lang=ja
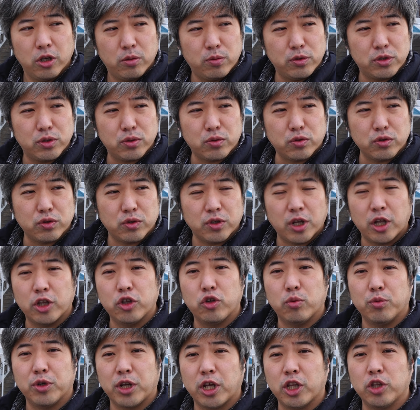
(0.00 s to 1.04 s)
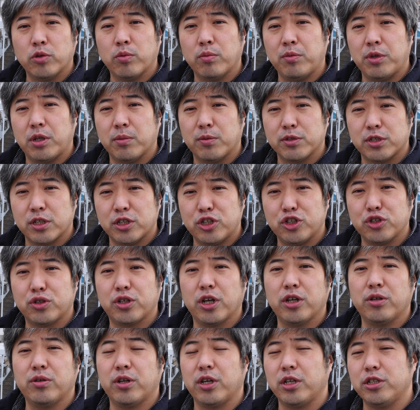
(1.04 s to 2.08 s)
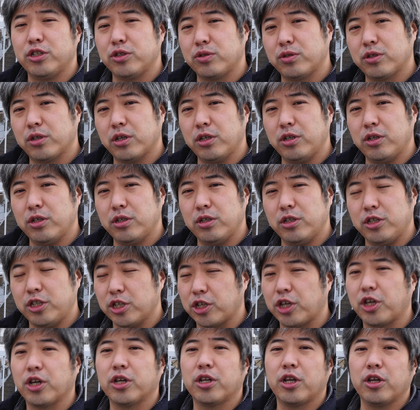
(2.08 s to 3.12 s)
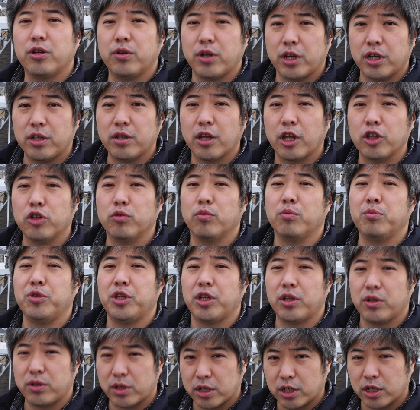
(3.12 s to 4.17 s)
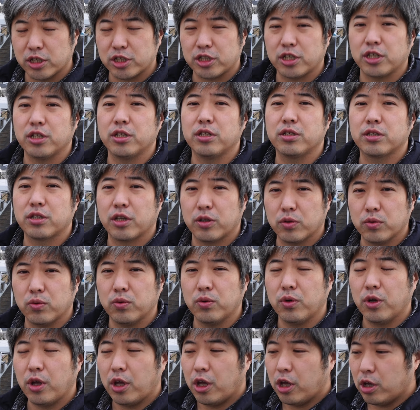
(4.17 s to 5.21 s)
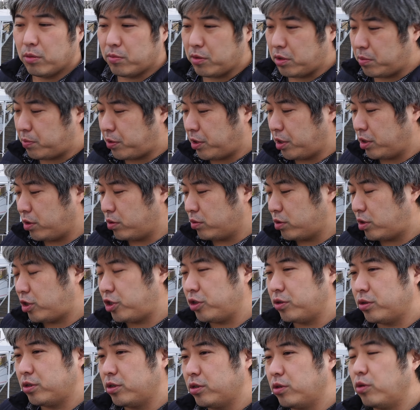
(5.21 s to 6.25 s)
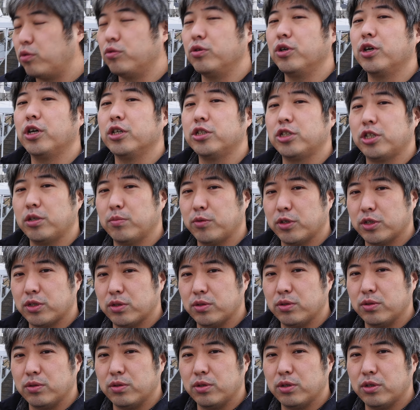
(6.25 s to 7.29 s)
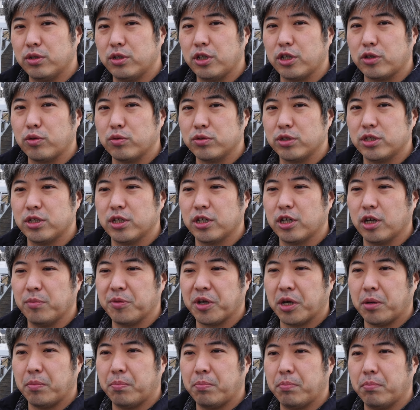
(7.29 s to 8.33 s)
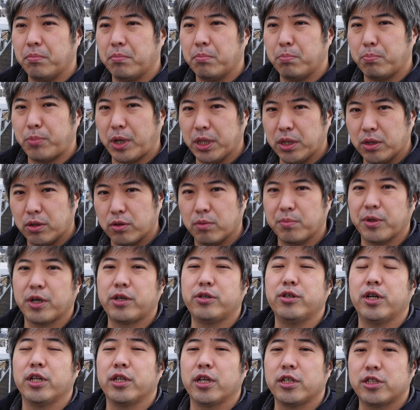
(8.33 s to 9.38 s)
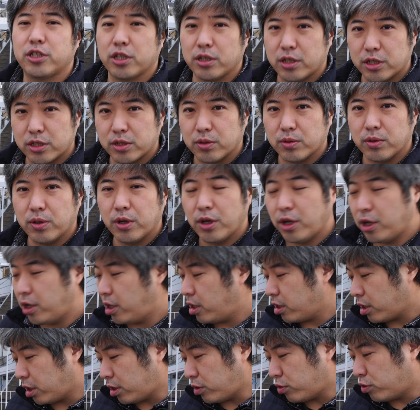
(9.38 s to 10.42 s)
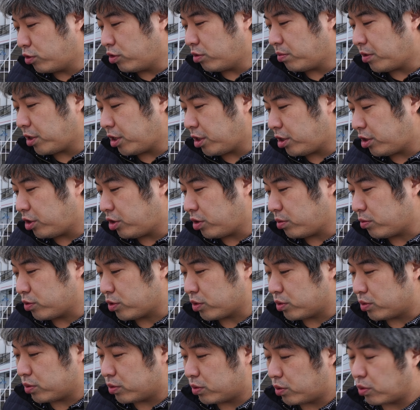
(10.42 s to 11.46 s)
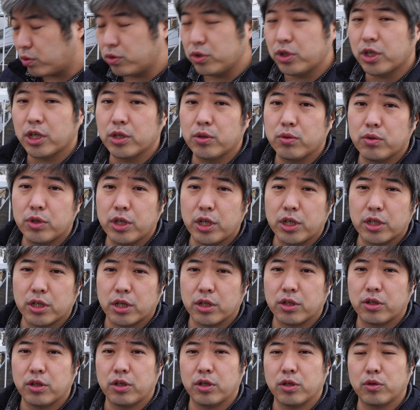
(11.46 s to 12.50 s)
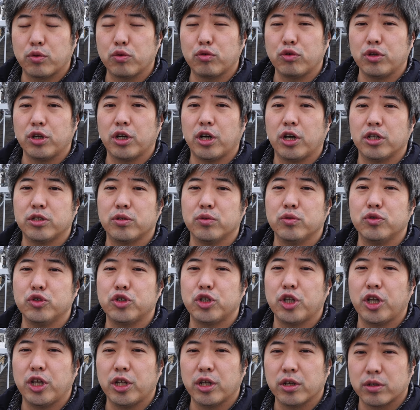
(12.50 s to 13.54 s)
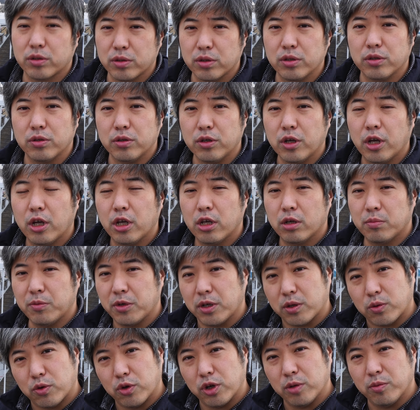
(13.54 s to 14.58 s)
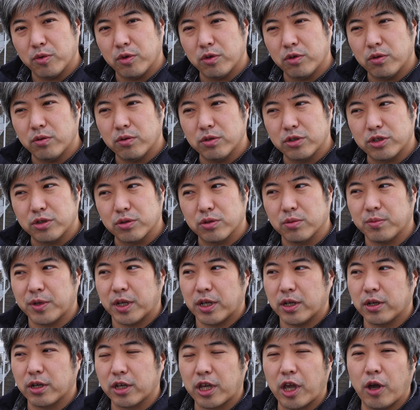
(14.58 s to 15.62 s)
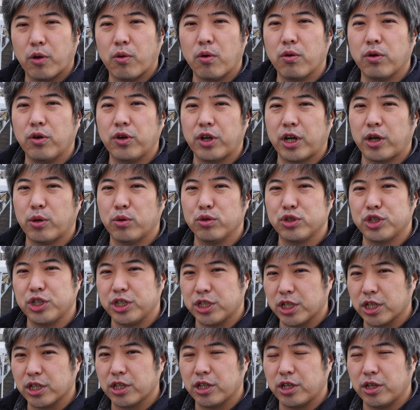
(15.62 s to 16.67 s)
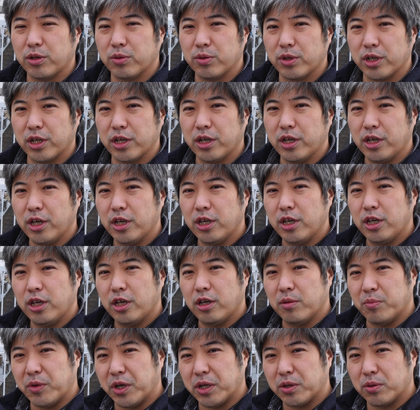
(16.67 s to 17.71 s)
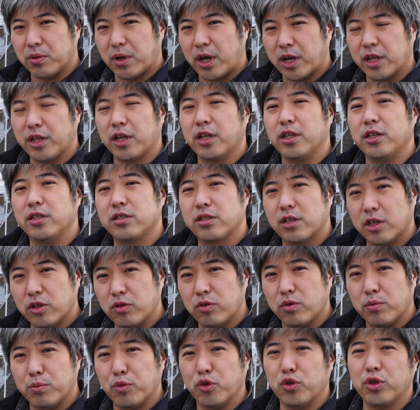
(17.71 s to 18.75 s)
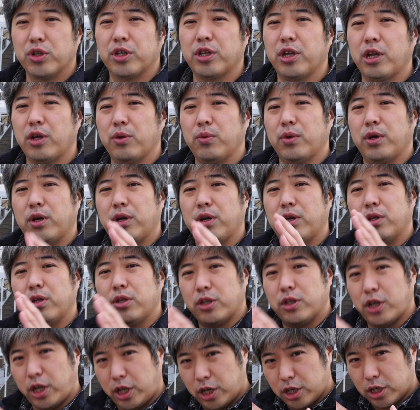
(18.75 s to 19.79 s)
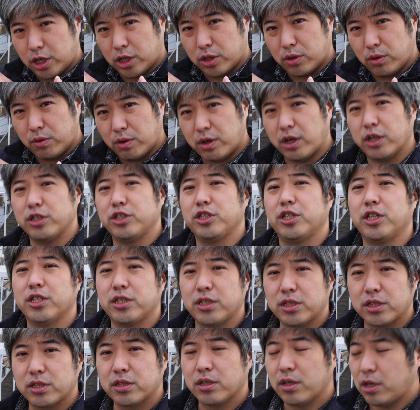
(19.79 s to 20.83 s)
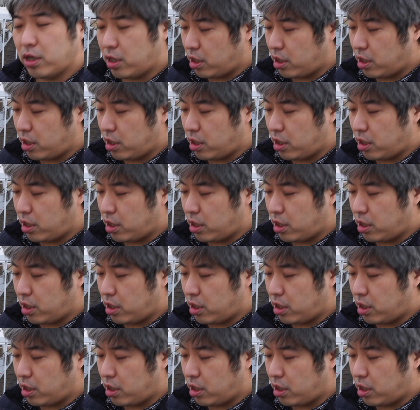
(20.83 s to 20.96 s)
まあ、それこそ何度も何度も見てます10回ぐらい10回じゃ聞かないぐらい何度も見てるって感じなんですけどまあパーッと録画してますで突然画面がパッと真っ暗になっちゃうんですよただこの場合っていうのはその録画のデータっていうのは特に破損していなくまあこれもちょっとまあ警告ぐらい欲しいなっていうのでまああのあれなんですけど問題はないかなという感じです